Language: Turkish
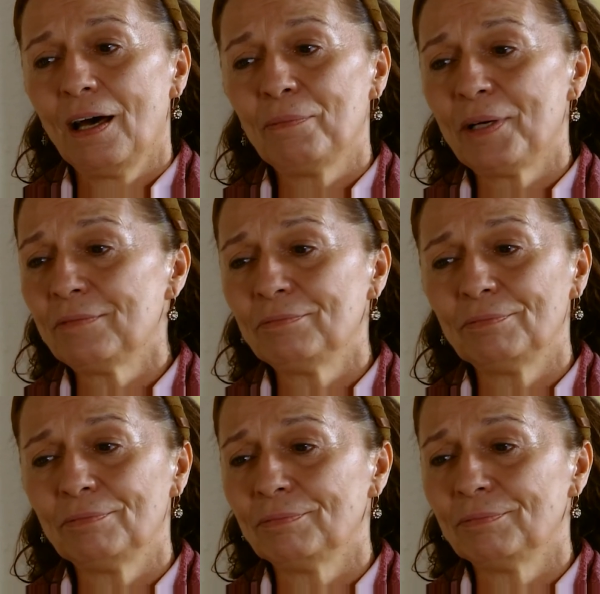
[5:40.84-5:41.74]
Ama
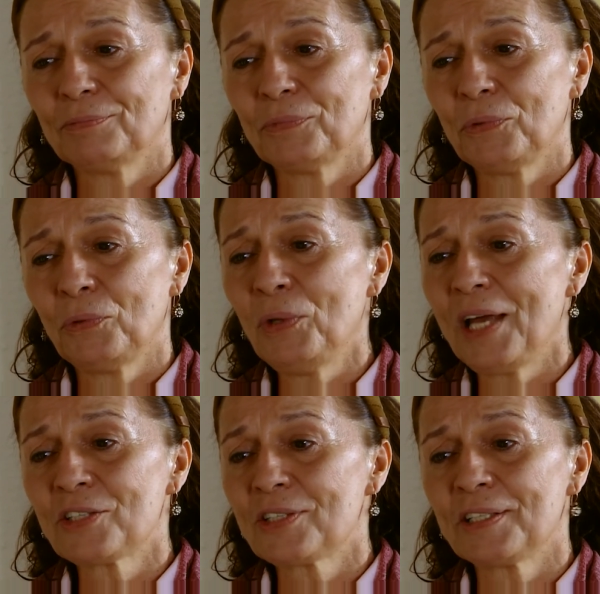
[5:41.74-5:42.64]
o
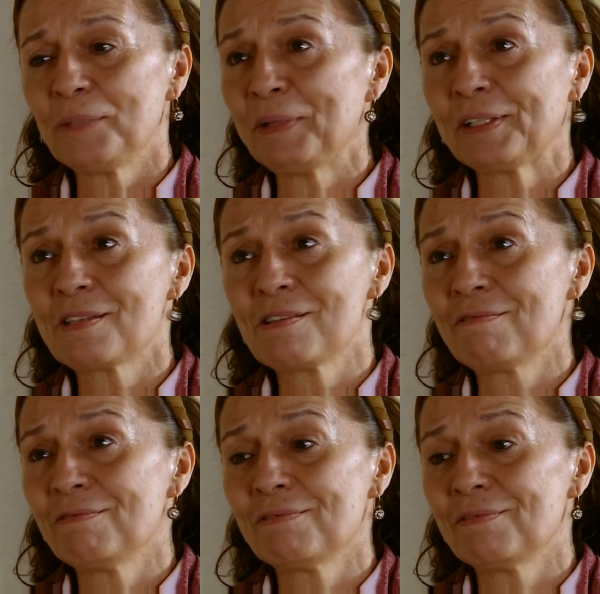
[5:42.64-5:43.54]
yaştaki bir kızın
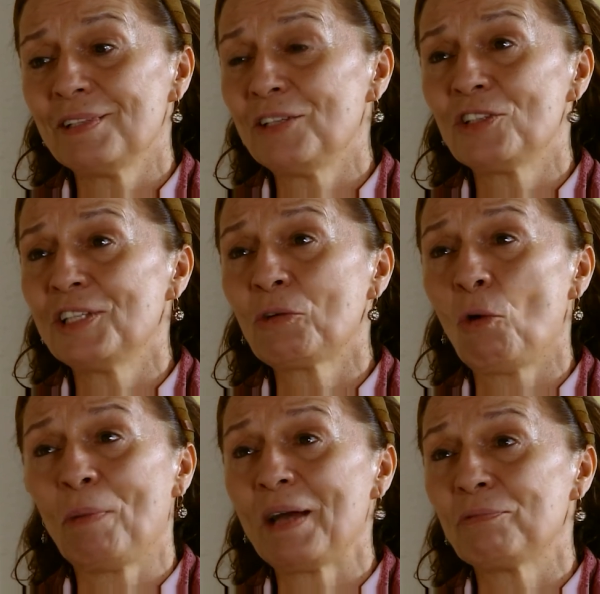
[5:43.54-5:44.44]
içinde
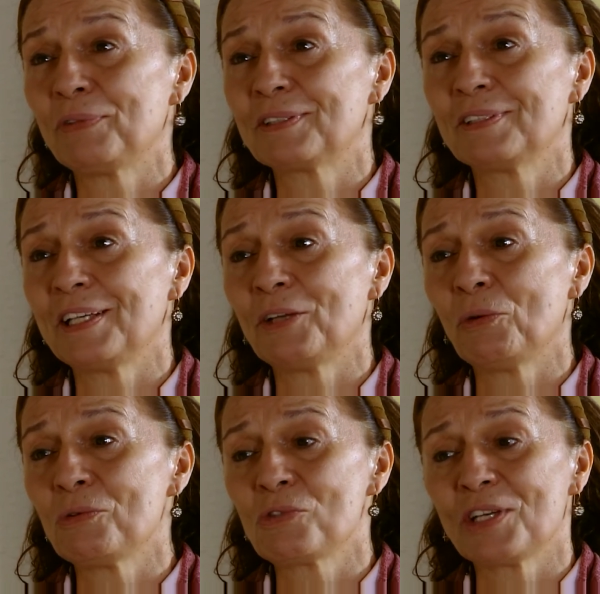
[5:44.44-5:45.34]
kopan fırtınayı
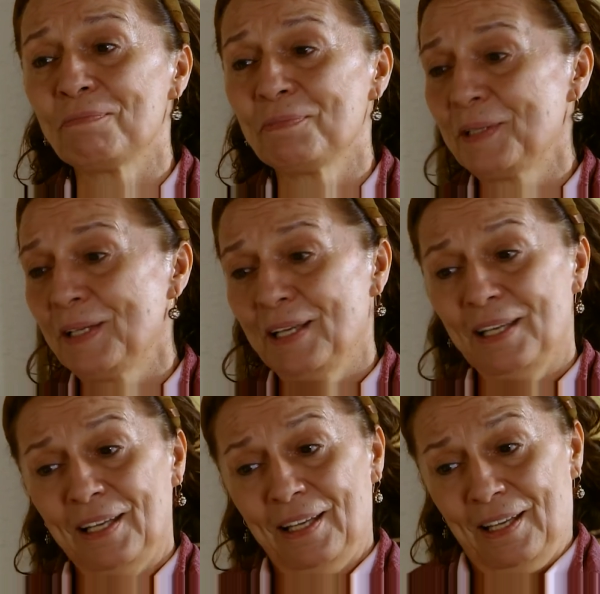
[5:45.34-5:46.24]
görünce
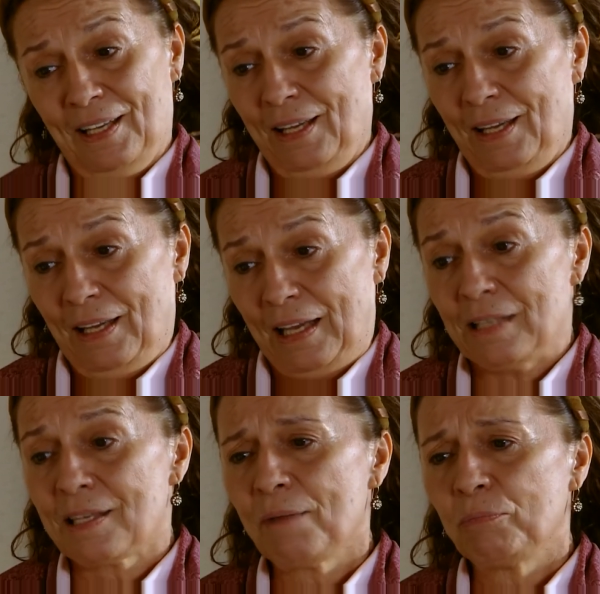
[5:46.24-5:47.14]

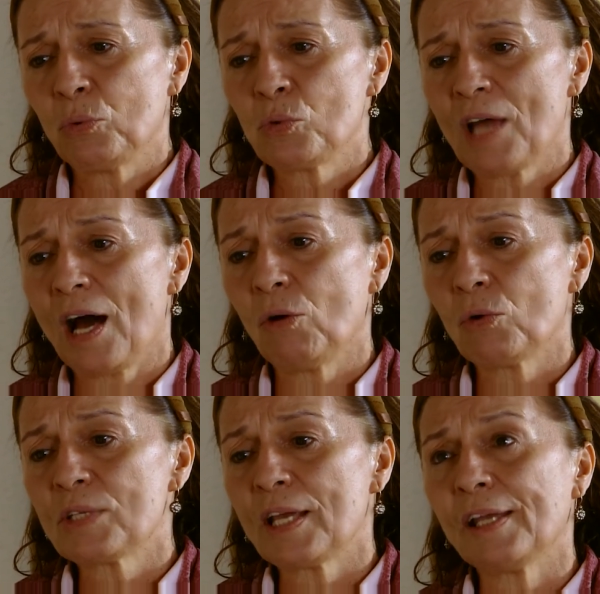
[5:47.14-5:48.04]
insan buzdağı
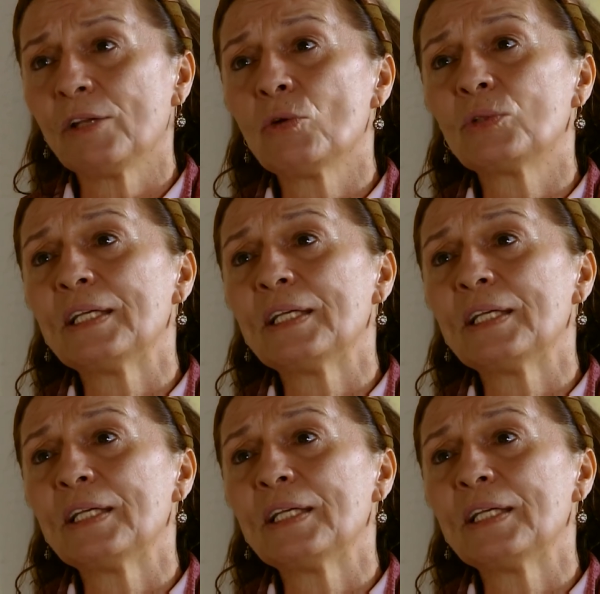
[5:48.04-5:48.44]
olsa eriyor